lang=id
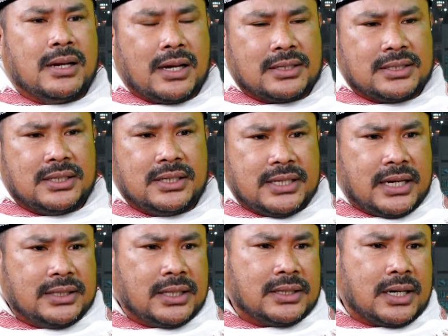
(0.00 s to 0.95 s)
dengan
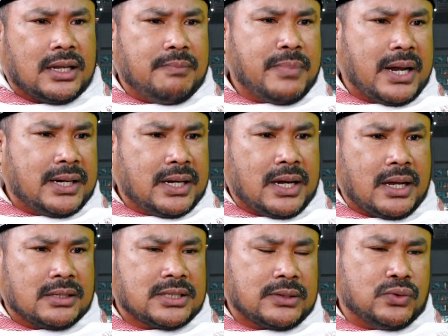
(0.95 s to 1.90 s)
sendirinya kita terlibat
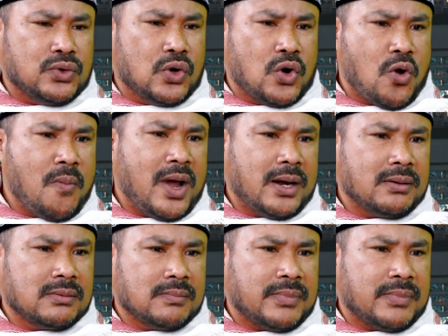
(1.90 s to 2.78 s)
dengan satu golongan